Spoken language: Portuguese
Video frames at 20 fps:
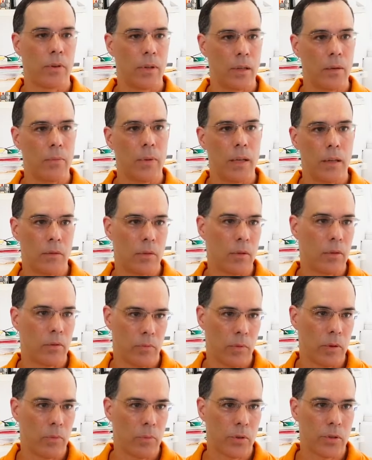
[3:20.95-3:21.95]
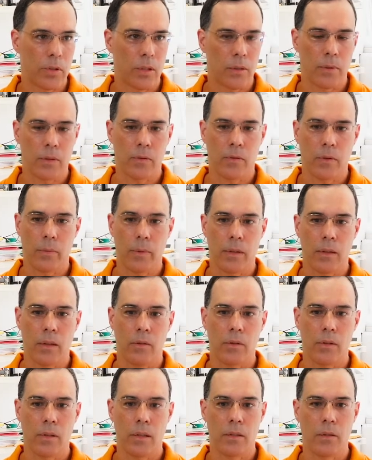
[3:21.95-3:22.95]
o entendimento, é, é um, projeto mais
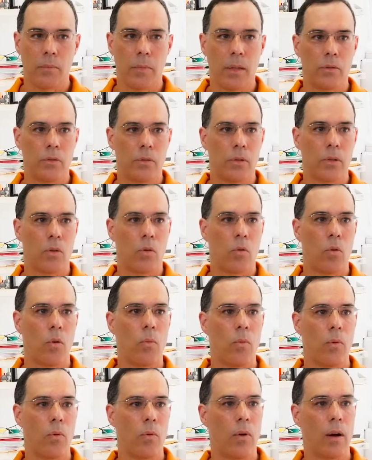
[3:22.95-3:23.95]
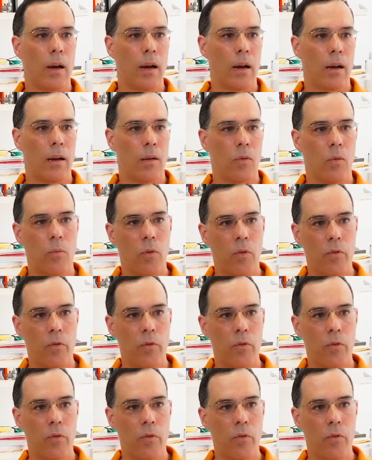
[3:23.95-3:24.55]
fundamental, o entendimento de como a, o